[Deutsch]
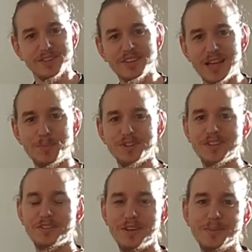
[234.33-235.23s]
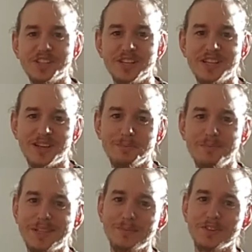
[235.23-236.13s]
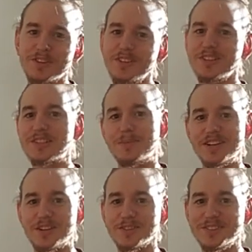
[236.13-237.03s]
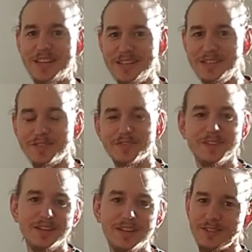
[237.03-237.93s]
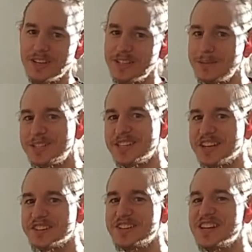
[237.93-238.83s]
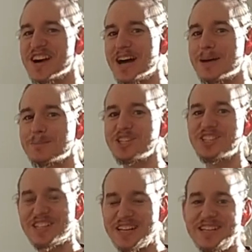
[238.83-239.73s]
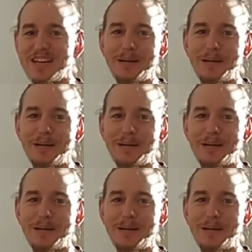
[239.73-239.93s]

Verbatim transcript: drei Prozessoren bestellt habe mit dem Sockel 2011 nachdem ich den ganzen Kram bestellt